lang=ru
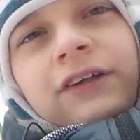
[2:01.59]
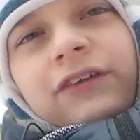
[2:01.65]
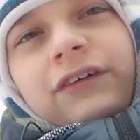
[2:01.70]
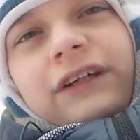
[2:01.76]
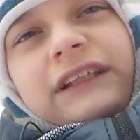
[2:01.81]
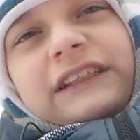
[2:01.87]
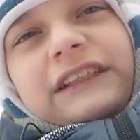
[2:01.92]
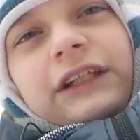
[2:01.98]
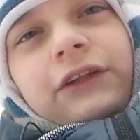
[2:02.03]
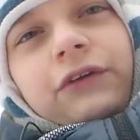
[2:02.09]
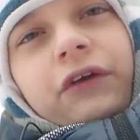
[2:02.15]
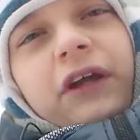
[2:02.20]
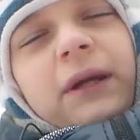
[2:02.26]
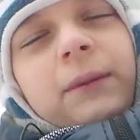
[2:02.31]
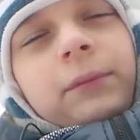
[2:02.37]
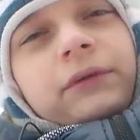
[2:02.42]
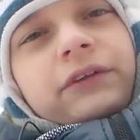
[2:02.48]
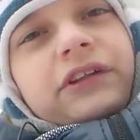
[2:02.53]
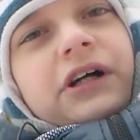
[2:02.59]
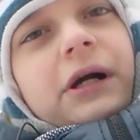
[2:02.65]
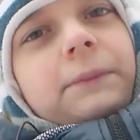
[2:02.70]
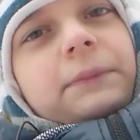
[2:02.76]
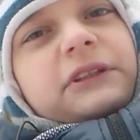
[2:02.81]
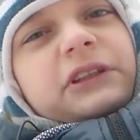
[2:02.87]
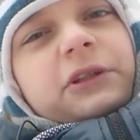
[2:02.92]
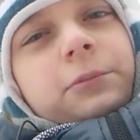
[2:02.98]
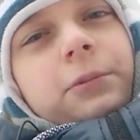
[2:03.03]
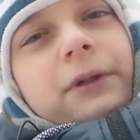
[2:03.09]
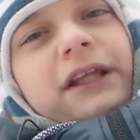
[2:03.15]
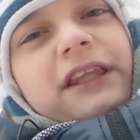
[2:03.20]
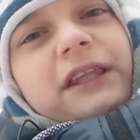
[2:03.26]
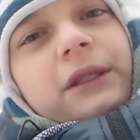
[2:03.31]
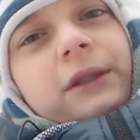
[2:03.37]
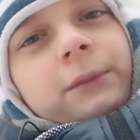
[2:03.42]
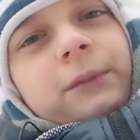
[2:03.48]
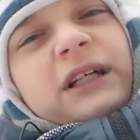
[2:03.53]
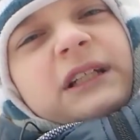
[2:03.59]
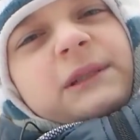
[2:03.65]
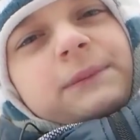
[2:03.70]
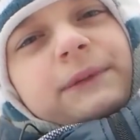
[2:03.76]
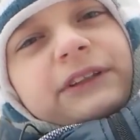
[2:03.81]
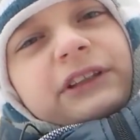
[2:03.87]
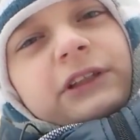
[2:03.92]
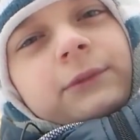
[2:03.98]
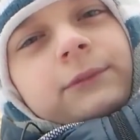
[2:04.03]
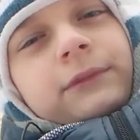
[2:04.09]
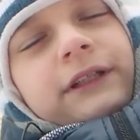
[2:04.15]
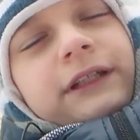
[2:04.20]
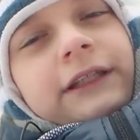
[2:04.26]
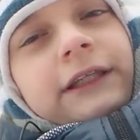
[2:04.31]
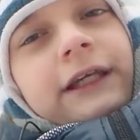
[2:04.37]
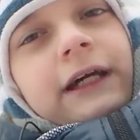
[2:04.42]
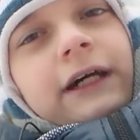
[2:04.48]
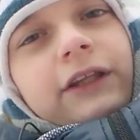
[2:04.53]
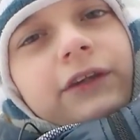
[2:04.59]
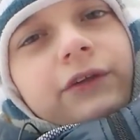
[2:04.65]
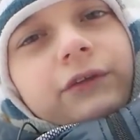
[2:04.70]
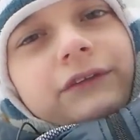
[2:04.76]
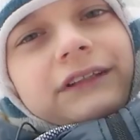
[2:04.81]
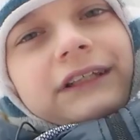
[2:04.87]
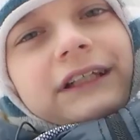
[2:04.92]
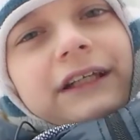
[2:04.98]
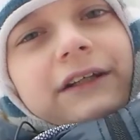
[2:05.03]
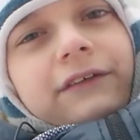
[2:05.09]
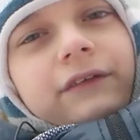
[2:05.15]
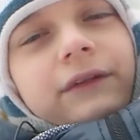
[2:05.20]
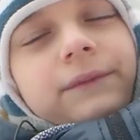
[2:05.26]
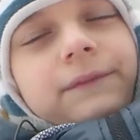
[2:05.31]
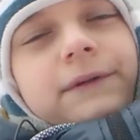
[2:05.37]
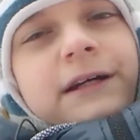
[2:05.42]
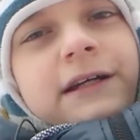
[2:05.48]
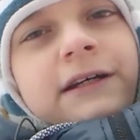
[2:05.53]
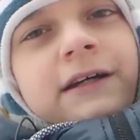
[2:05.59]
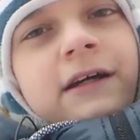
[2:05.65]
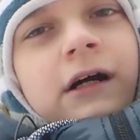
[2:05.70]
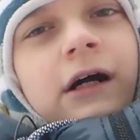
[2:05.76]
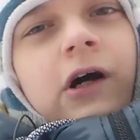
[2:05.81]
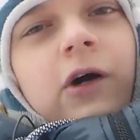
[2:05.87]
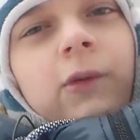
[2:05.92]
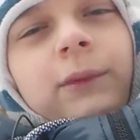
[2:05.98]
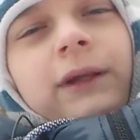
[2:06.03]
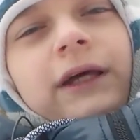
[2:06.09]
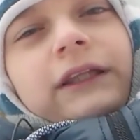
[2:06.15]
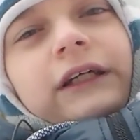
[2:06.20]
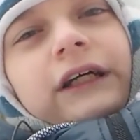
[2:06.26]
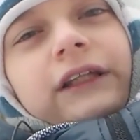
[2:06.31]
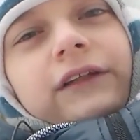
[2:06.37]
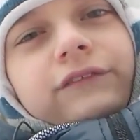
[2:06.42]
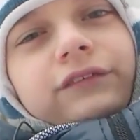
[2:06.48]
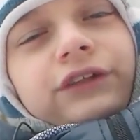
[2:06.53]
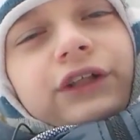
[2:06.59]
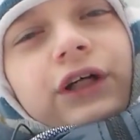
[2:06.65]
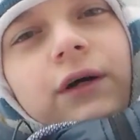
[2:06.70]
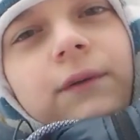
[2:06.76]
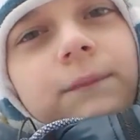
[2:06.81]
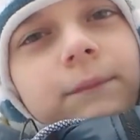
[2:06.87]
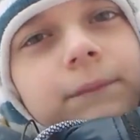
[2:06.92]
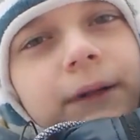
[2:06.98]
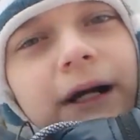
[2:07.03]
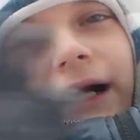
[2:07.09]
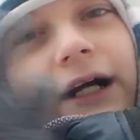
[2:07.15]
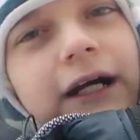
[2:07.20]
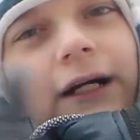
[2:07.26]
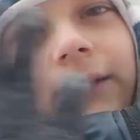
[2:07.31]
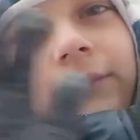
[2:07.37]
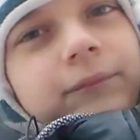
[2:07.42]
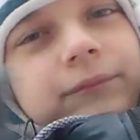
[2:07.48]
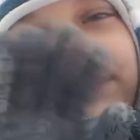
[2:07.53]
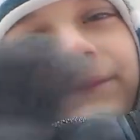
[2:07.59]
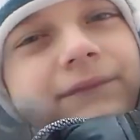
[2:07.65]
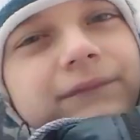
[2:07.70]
Но если другие будут так поступать, то мы спасем не одно дерево. А у меня на этом все. Пока!